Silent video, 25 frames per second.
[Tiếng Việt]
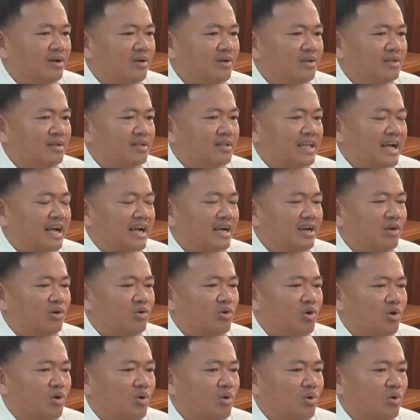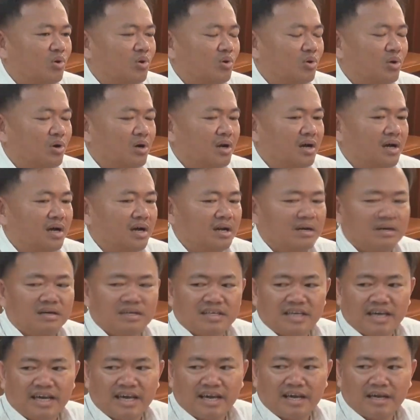Hà Minh Dão, Phó Chủ tịch Ủy ban
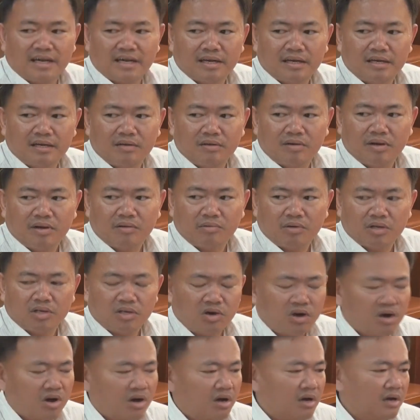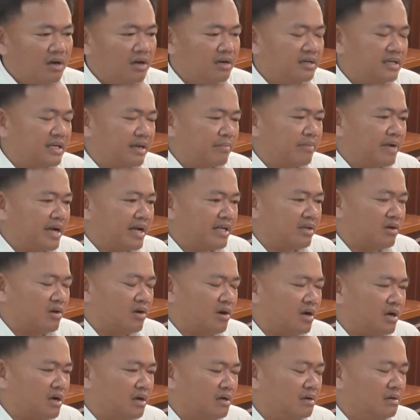Nhân dân thị xã, trưởng ban chỉ đạo lễ hội
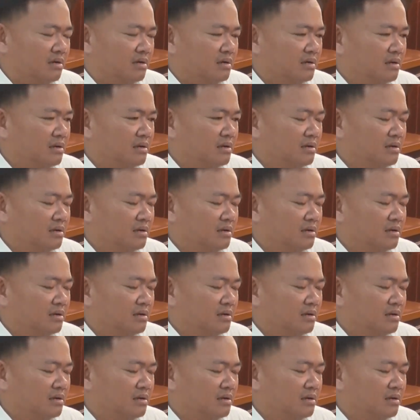yêu cầu các thành